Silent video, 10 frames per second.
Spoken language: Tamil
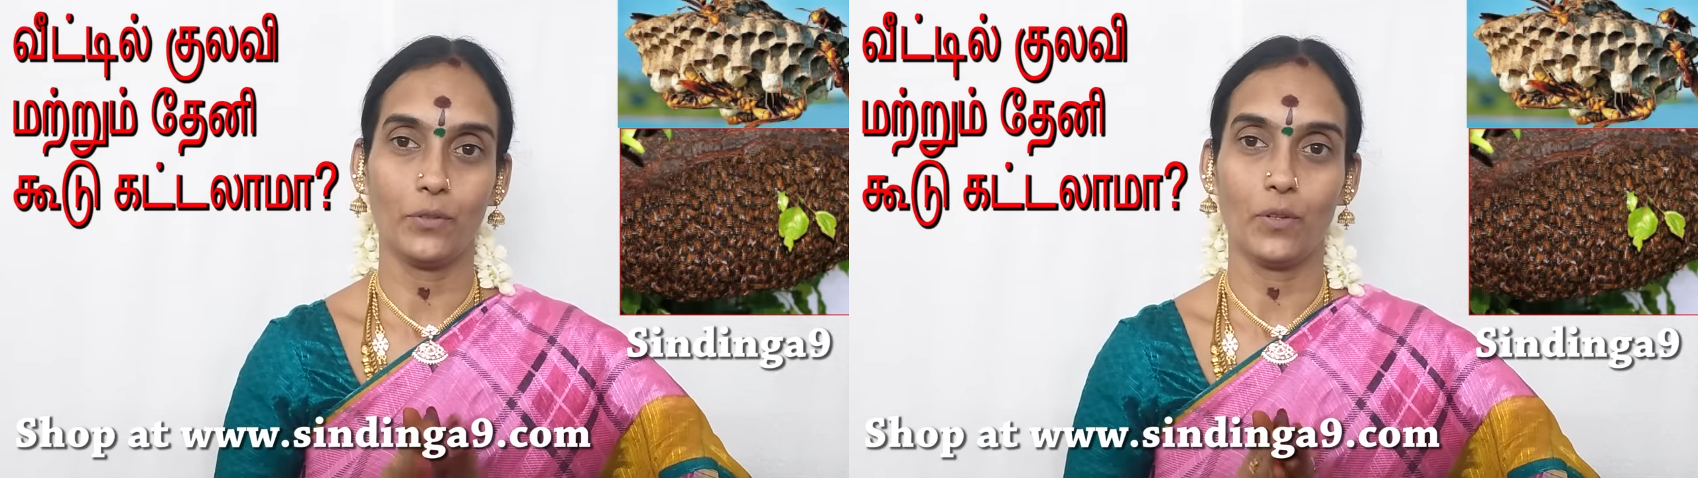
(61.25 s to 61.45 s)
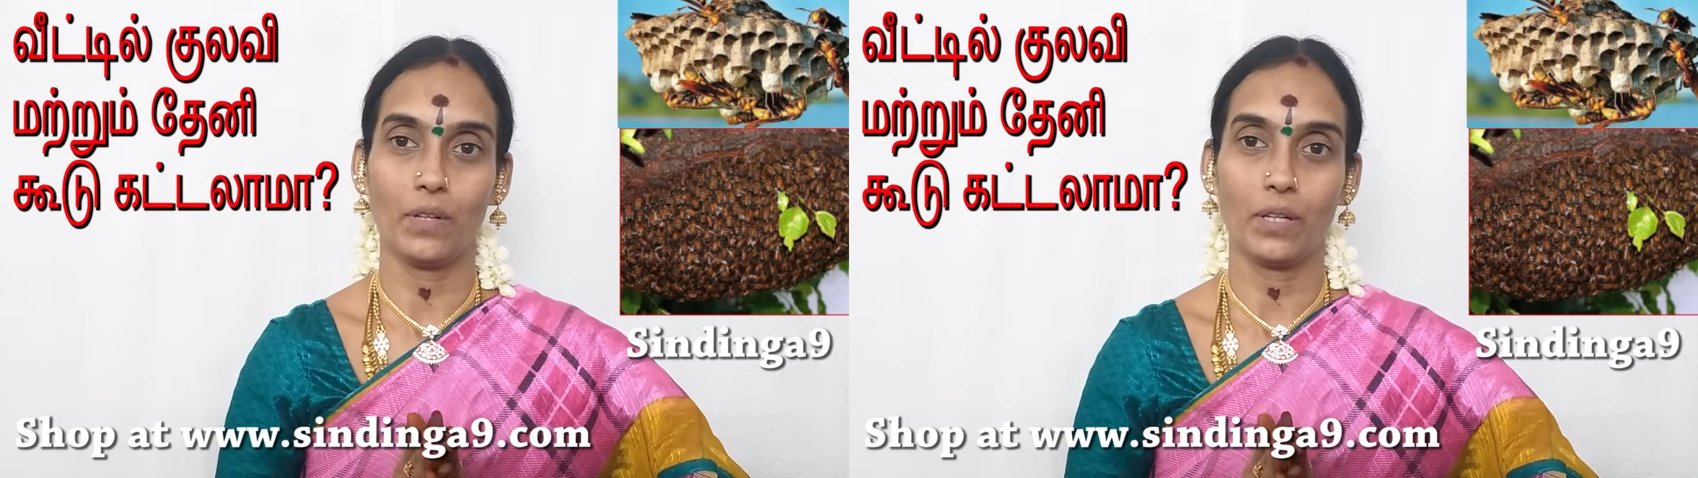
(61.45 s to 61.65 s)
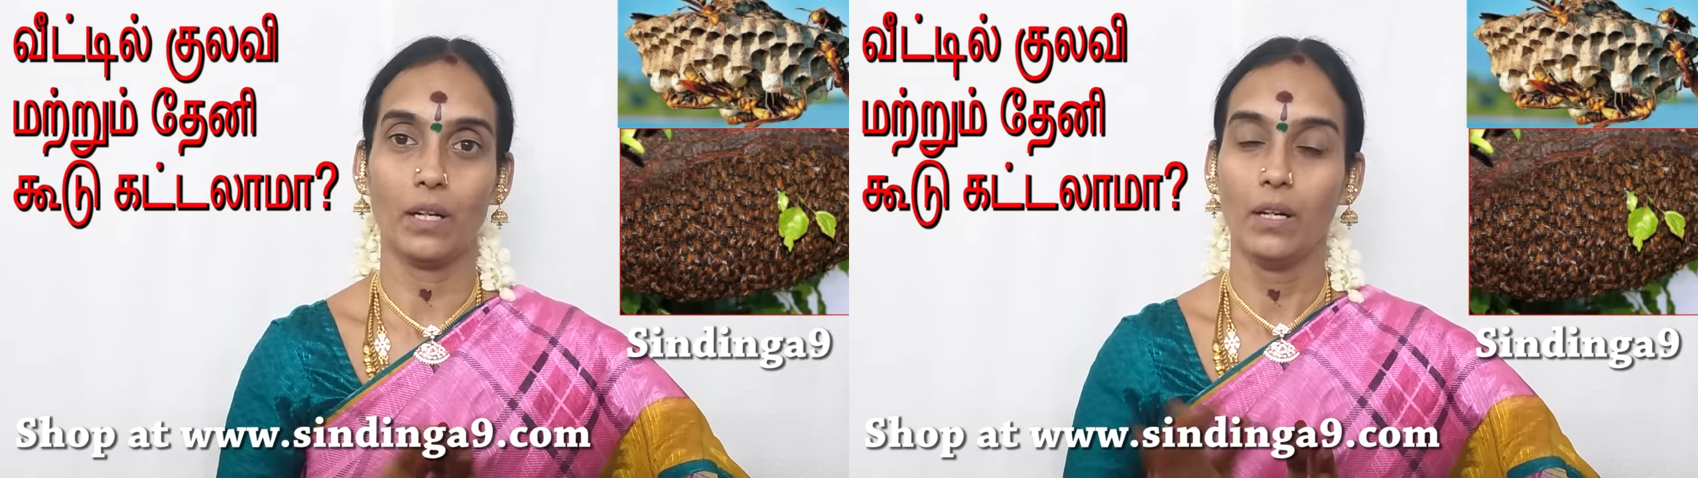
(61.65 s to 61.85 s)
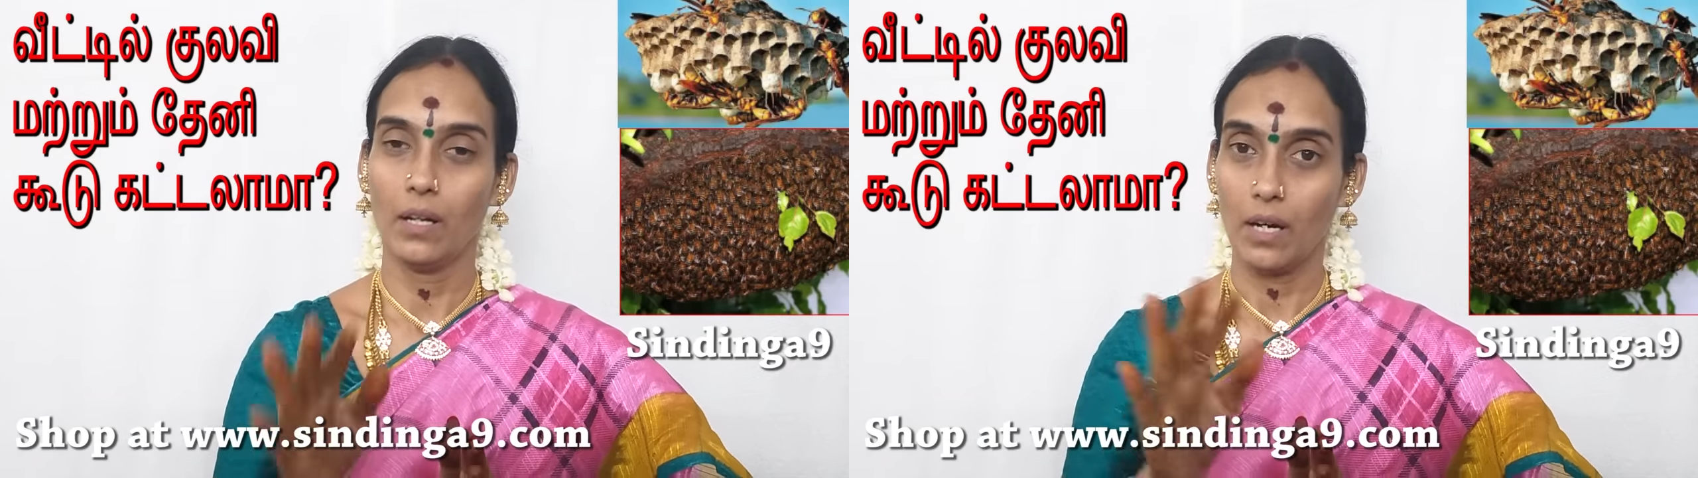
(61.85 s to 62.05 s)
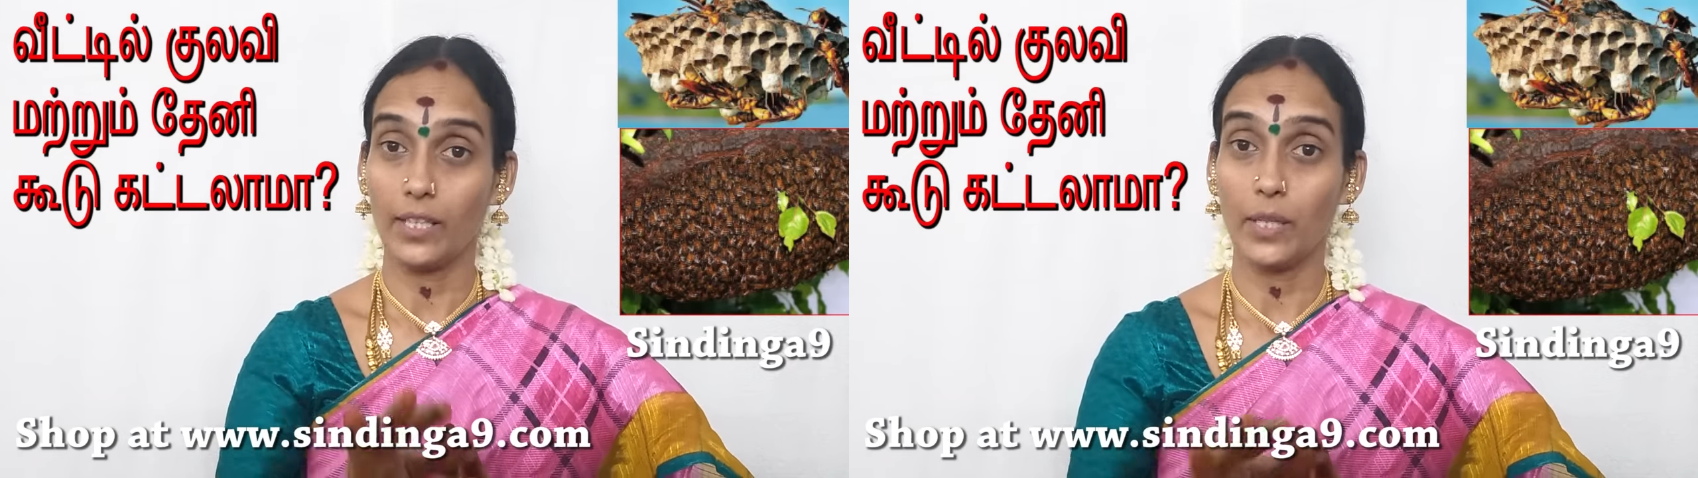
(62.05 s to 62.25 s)
சொல்லுவாங்க
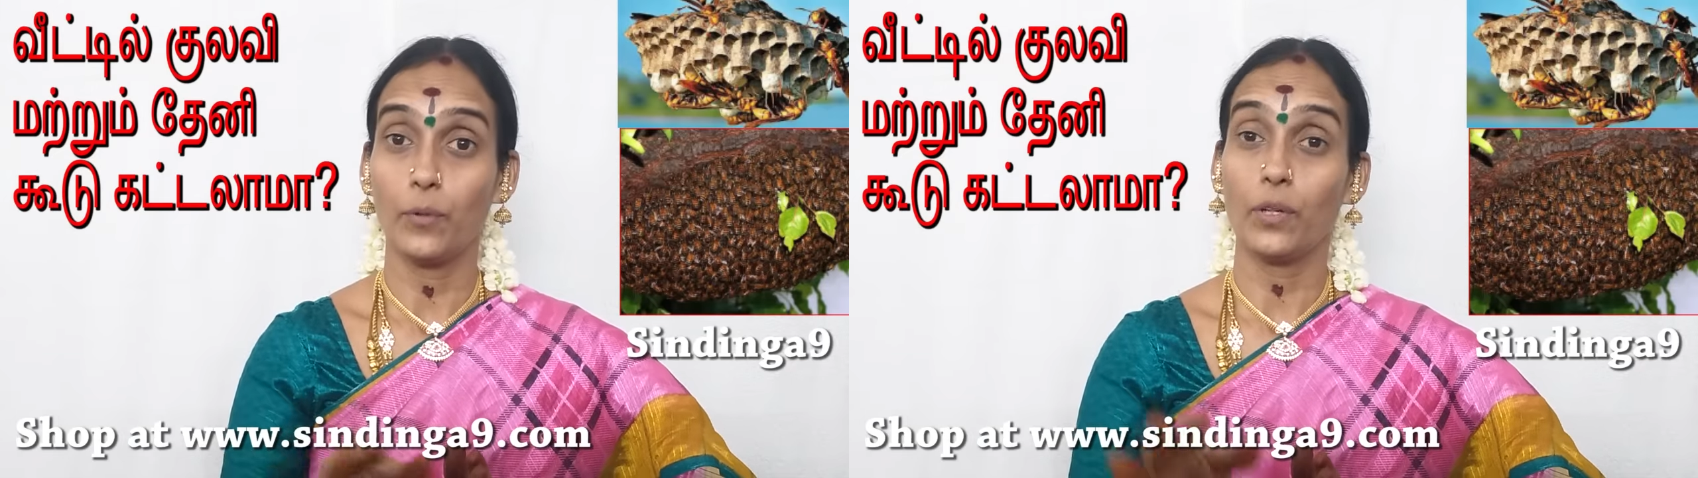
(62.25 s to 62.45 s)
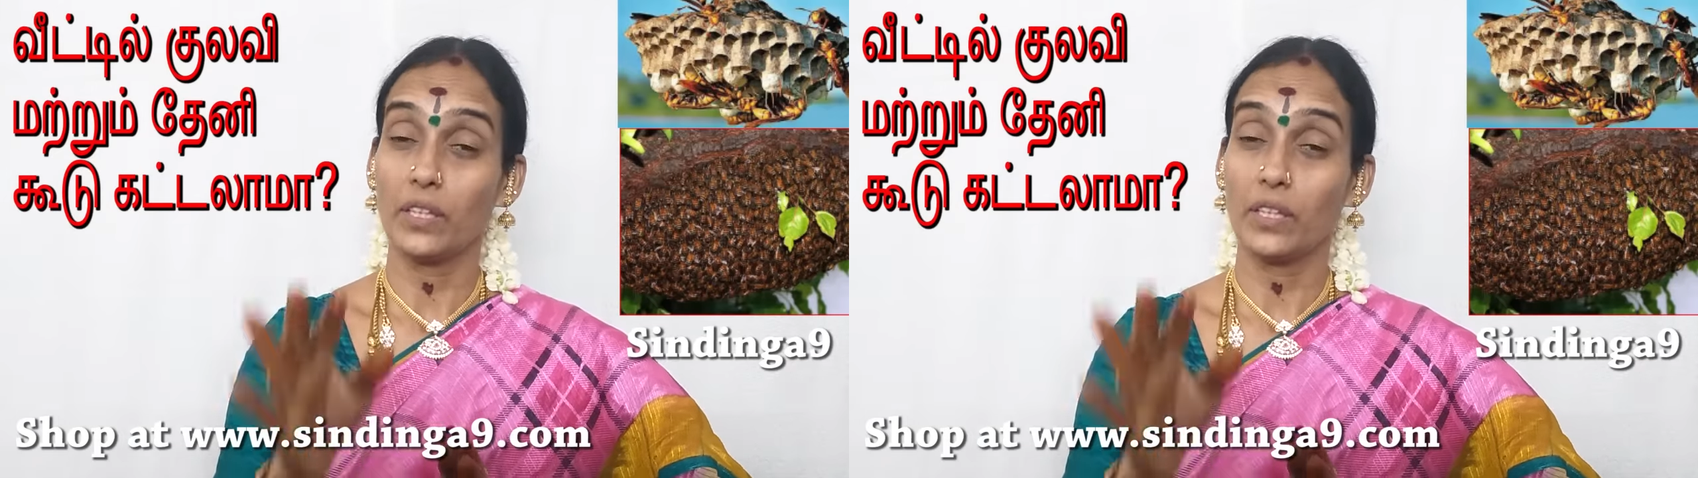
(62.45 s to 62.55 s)
அதே போல்